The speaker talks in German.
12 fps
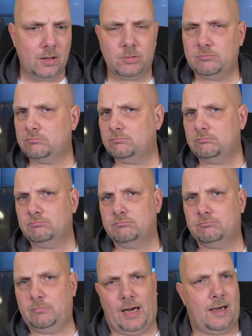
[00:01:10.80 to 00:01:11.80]
Ähm,
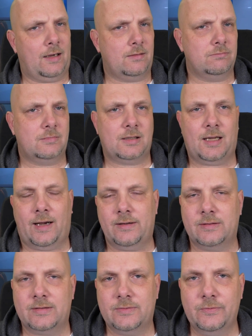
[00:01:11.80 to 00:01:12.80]
ja,
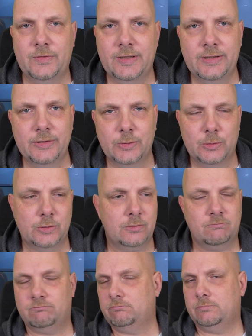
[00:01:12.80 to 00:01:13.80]
kleines
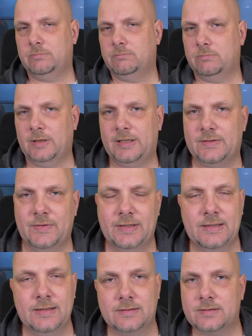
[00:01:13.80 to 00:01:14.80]
Video, nichts
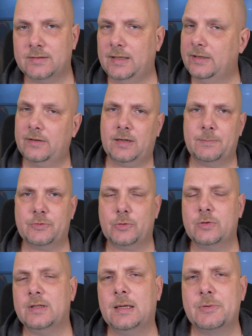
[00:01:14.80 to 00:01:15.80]
Wichtiges. Link gibt es
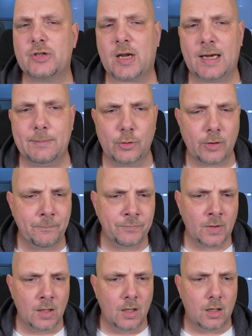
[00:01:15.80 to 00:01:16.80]
unten in der Beschreibung.
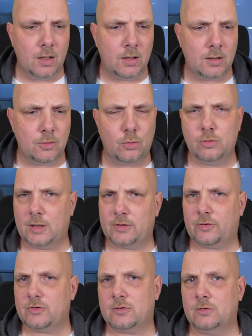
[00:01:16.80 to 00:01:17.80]
Äh, und
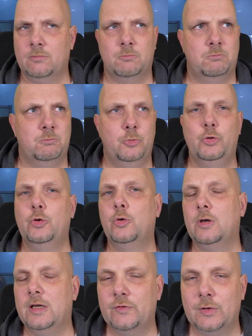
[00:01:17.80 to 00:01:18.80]
ansonsten
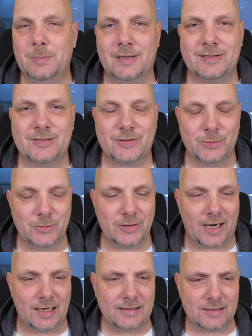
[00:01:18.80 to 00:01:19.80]
null Informationen
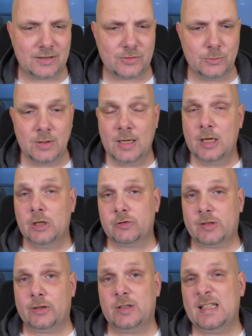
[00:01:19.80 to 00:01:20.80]
eigentlich dazu.
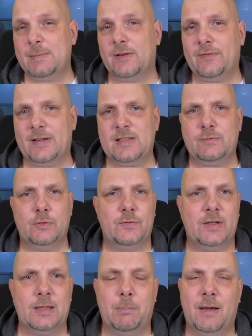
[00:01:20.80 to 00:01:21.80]
Steht noch nicht mal fest, für
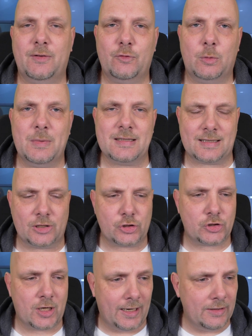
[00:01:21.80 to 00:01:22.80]
welche Plattform es
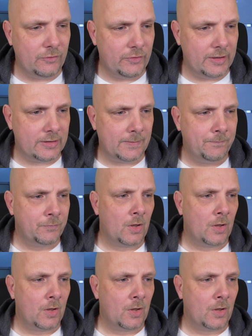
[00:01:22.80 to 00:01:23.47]
erscheinen wird.